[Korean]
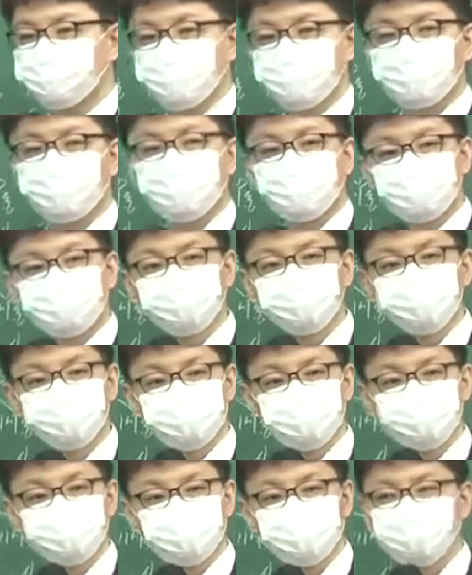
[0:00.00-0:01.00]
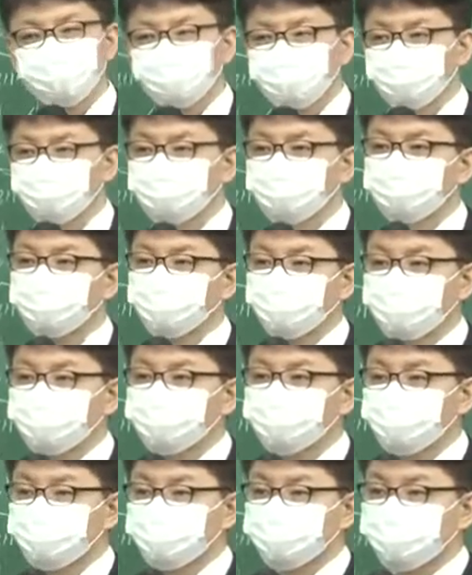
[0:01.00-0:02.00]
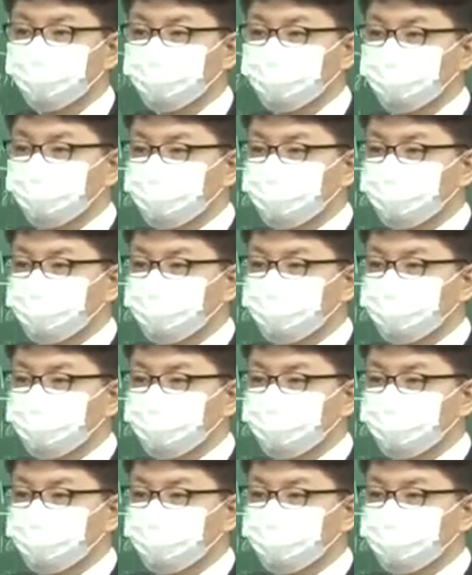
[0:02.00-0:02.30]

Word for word: 이게 기본 이론, 이게 기본 관점이에요.